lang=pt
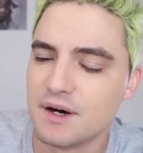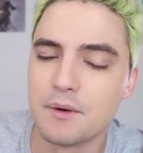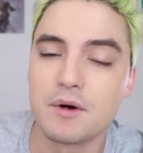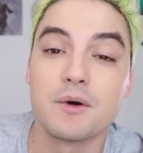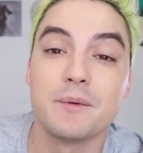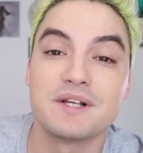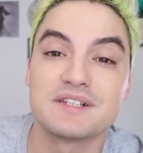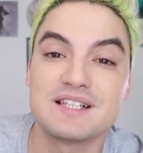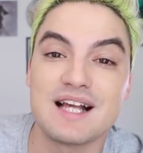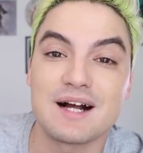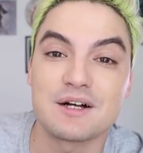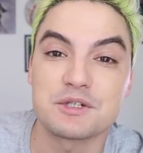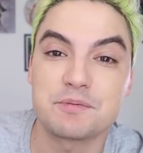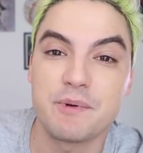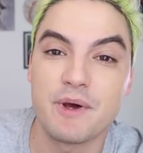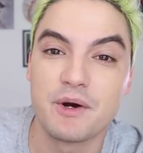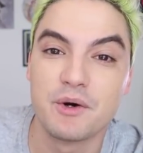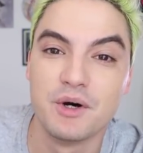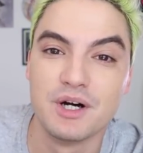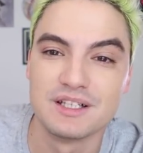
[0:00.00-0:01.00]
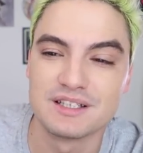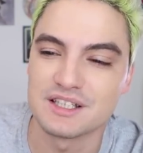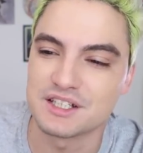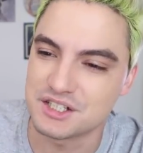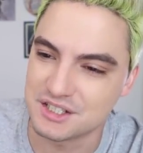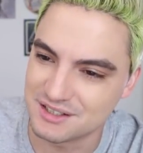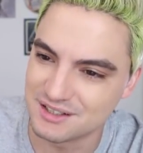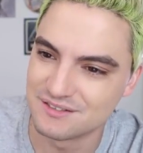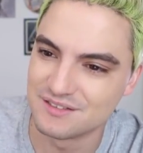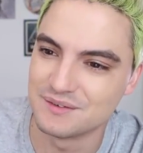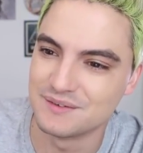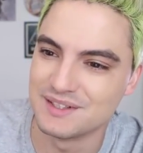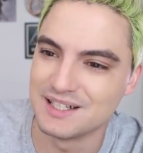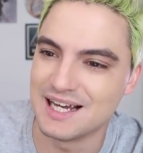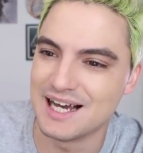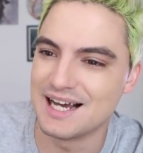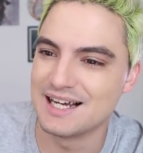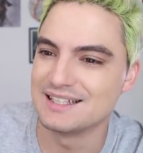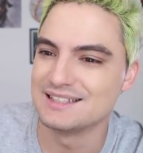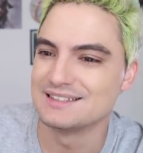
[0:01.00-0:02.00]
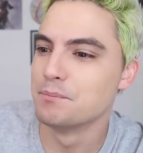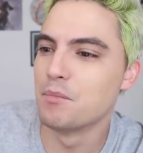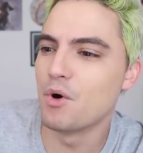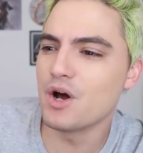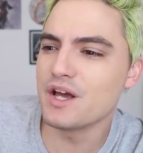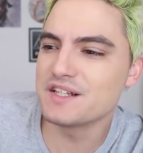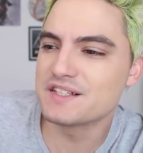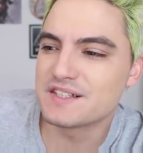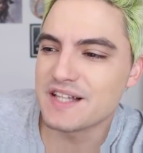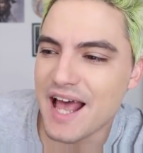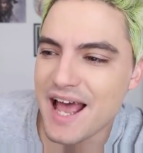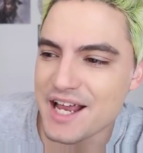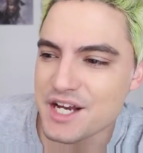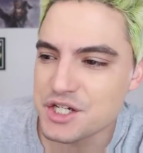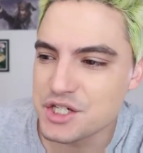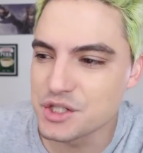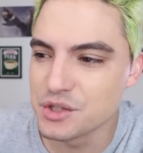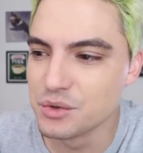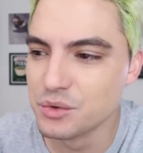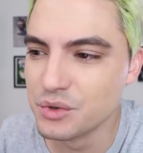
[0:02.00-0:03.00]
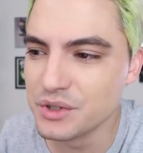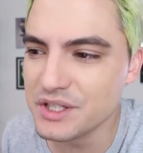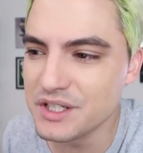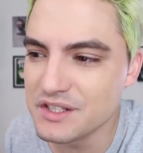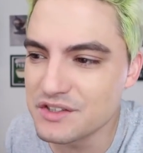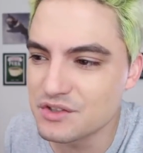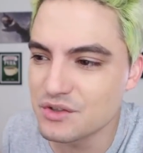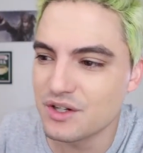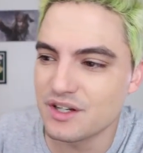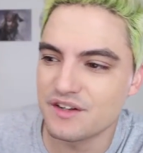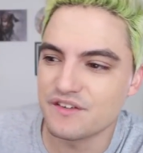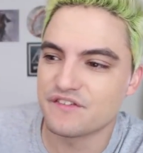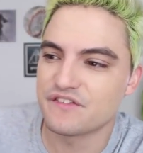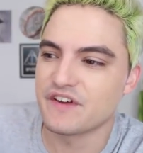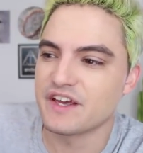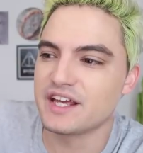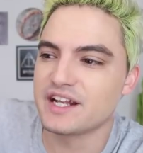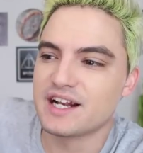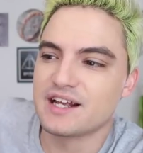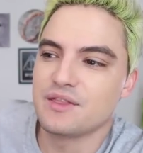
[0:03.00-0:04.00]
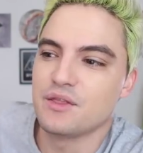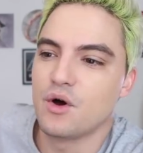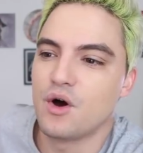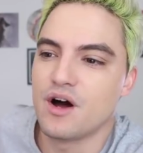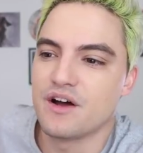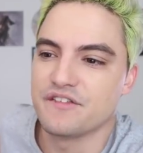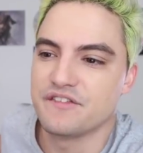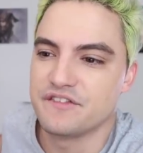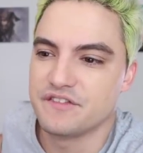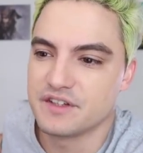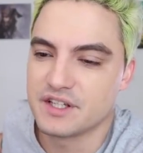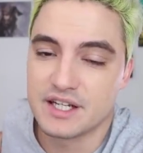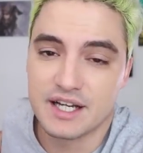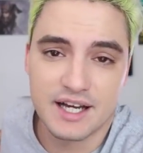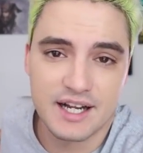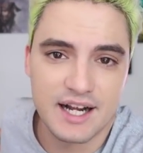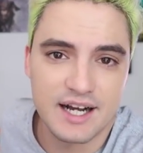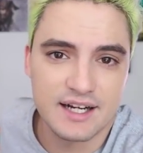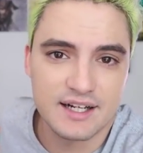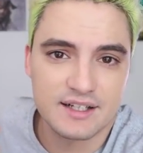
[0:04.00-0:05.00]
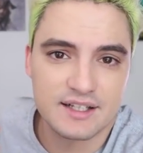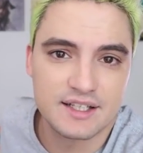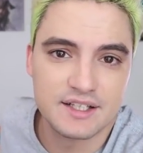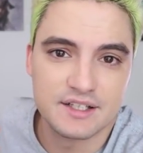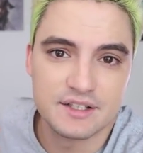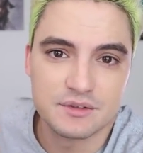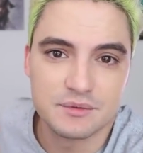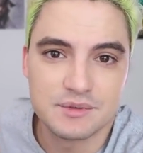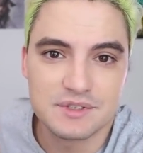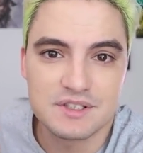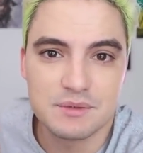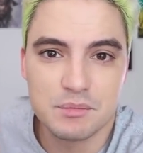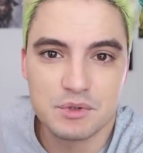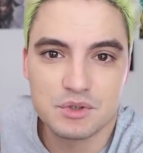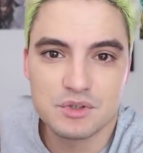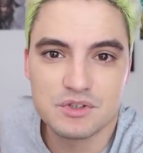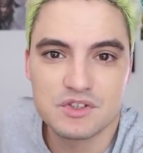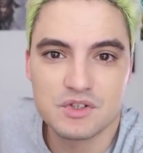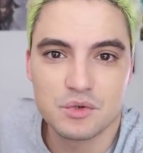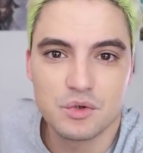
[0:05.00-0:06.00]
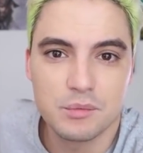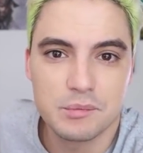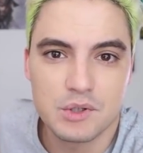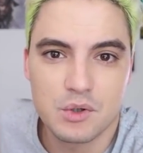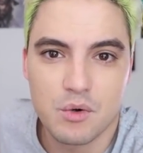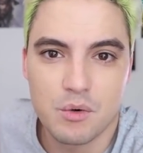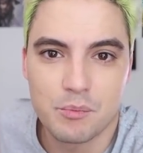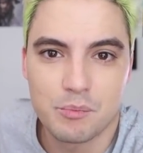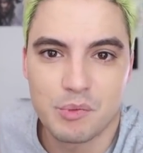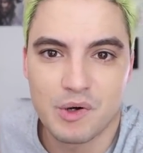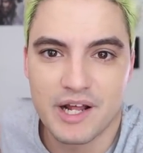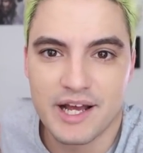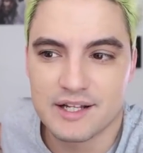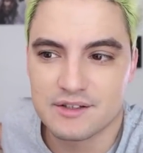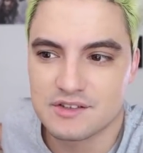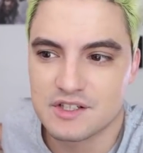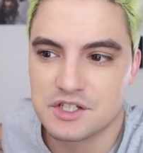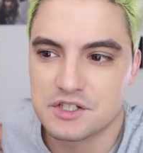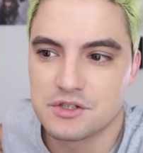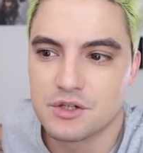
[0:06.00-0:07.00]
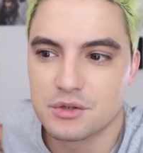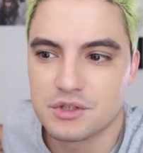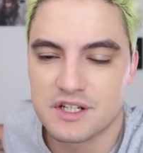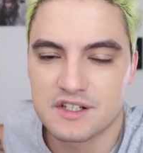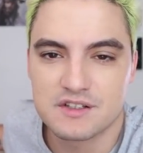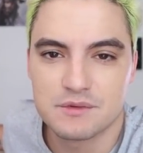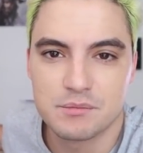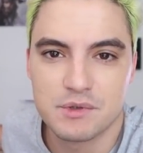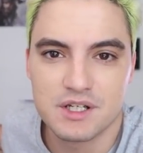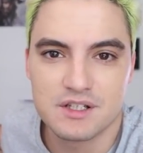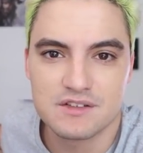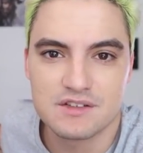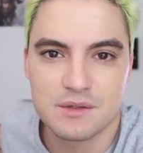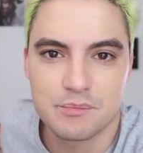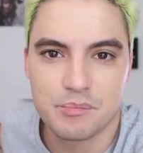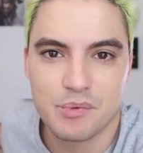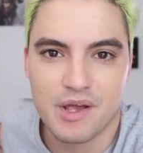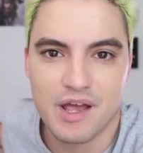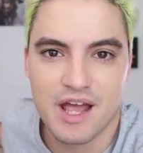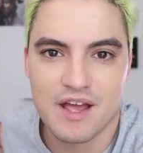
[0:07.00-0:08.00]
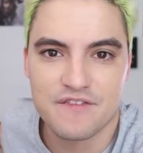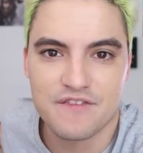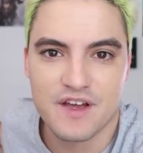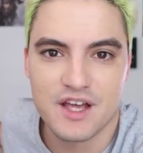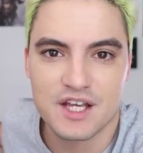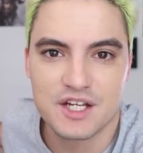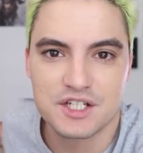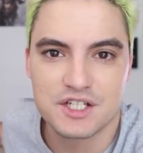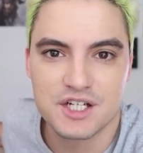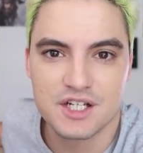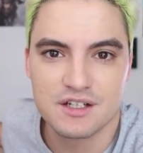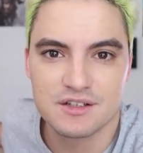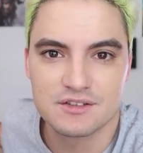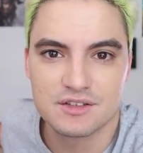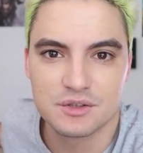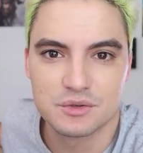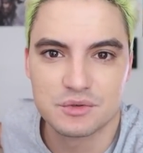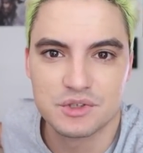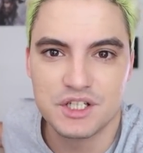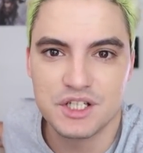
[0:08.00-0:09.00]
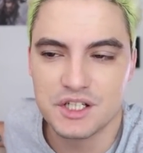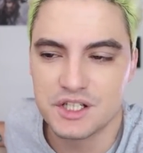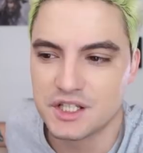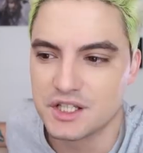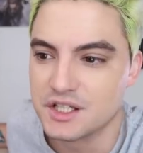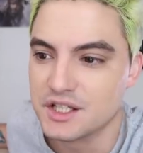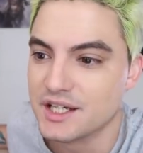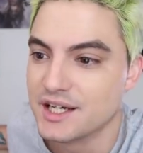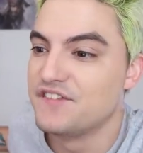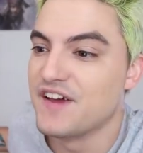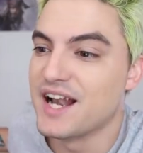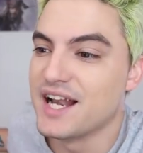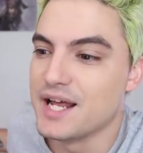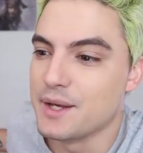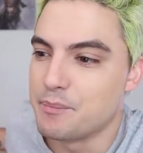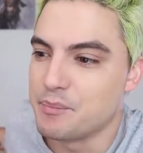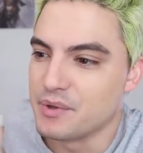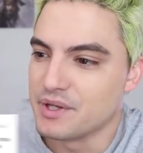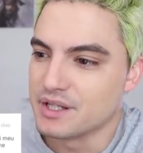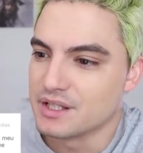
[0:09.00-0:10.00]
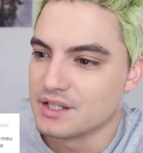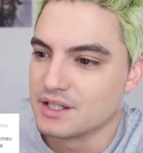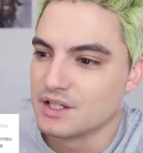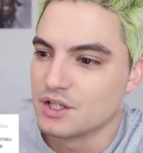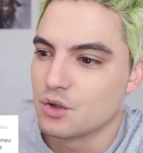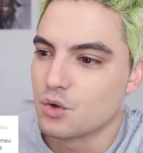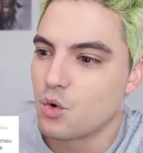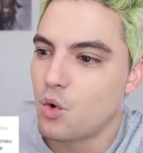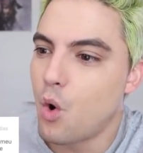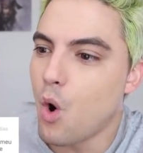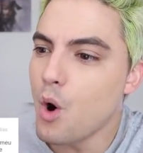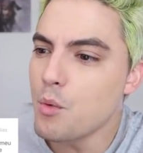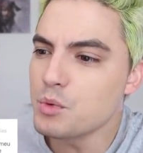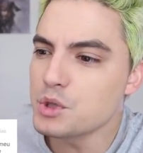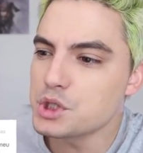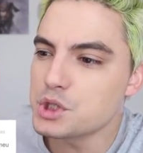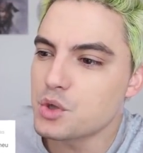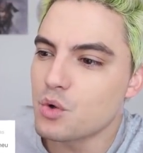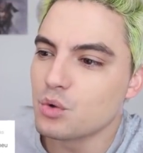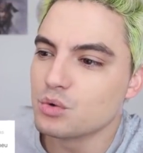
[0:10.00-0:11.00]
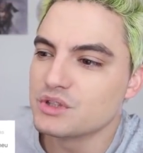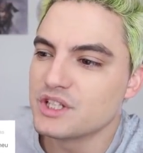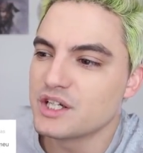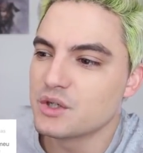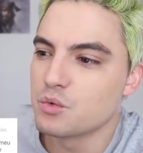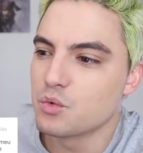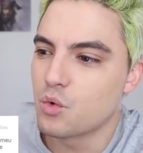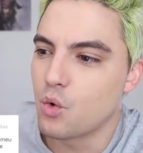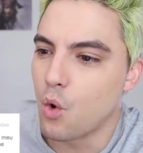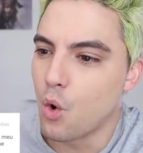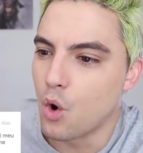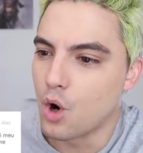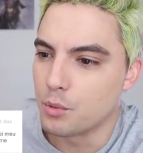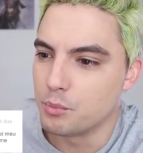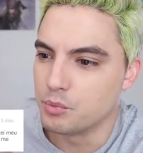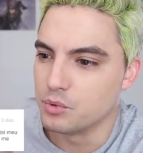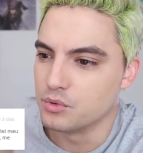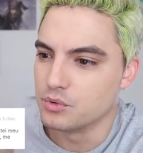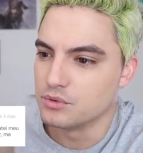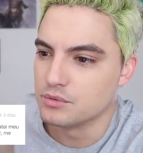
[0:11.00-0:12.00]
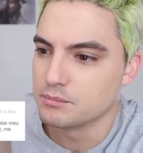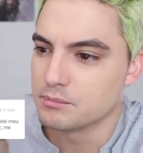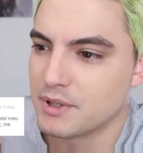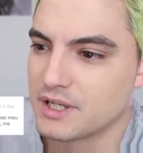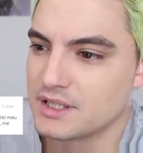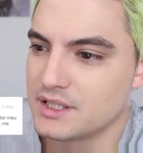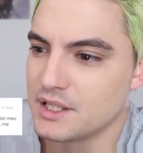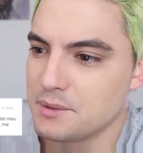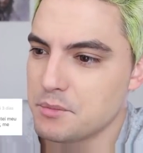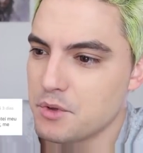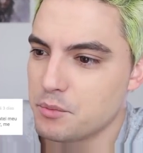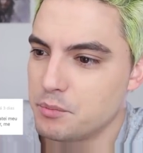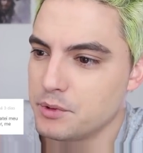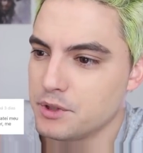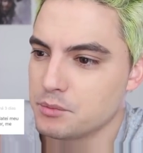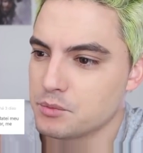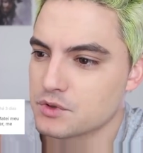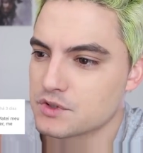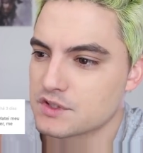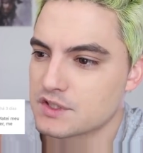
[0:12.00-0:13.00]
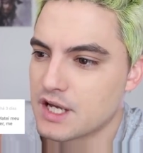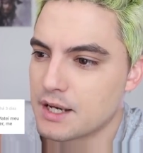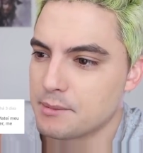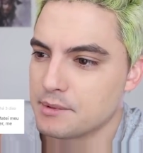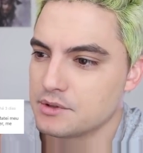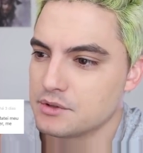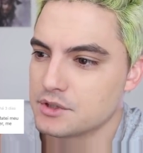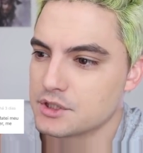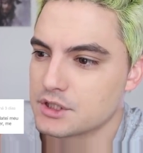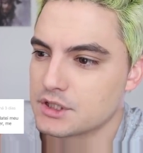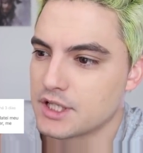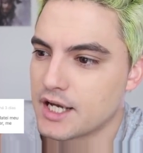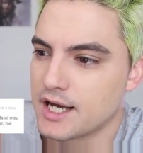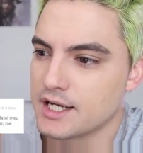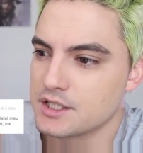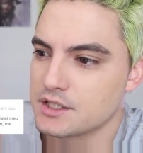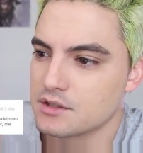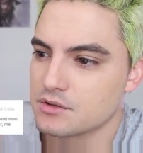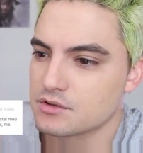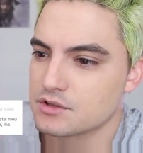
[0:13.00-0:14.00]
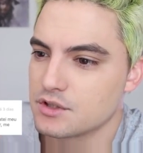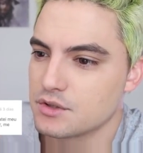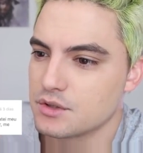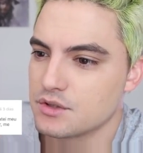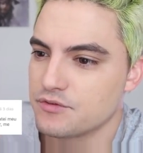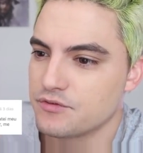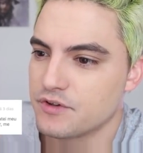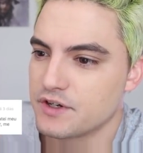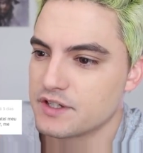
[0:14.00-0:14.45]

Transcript: Vamos começar com as perguntas? Então vamos lá. Moisés Nunes Oliveira 9. Caraca, querido, você botou seu nome completo, certidão de nascimento, CPF, RG no teu nick. Felipe, como esconder um corpo? Matei meu primo sábado de tarde e não sei o que